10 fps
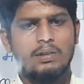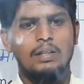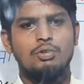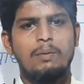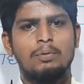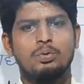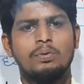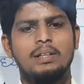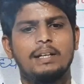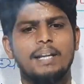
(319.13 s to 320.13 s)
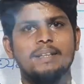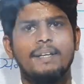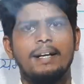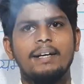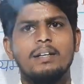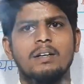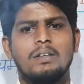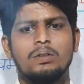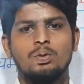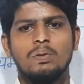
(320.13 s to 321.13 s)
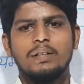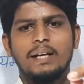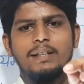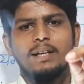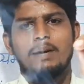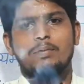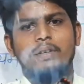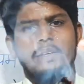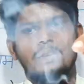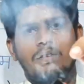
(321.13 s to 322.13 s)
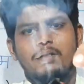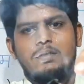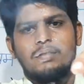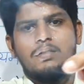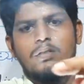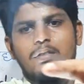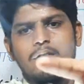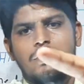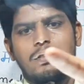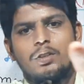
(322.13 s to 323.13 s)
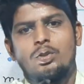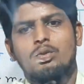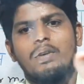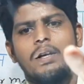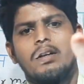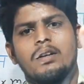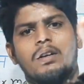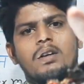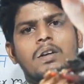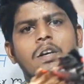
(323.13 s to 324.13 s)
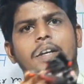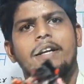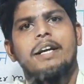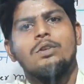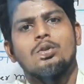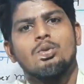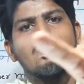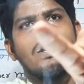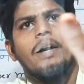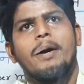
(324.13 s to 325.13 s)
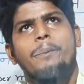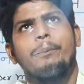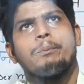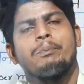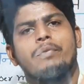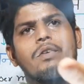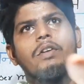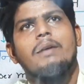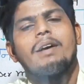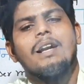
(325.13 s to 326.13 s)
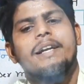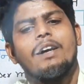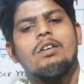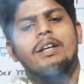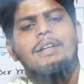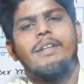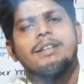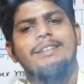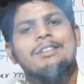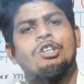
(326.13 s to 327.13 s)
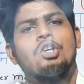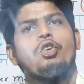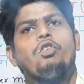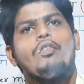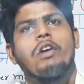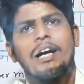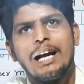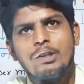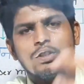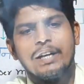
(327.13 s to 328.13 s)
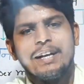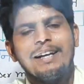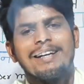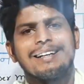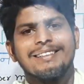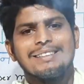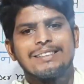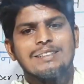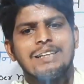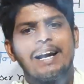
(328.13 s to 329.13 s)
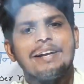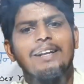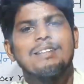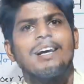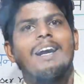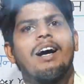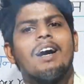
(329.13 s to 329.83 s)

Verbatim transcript: ये जो आपको धुआं दिखाई दे रहा है धुआं दिखाई दे रहा है आपको ये ये जो धुआं है यही जो धुआं है वही हमारे लिए क्या हो जाएगा गैस हो जाएगा क्या निकलता है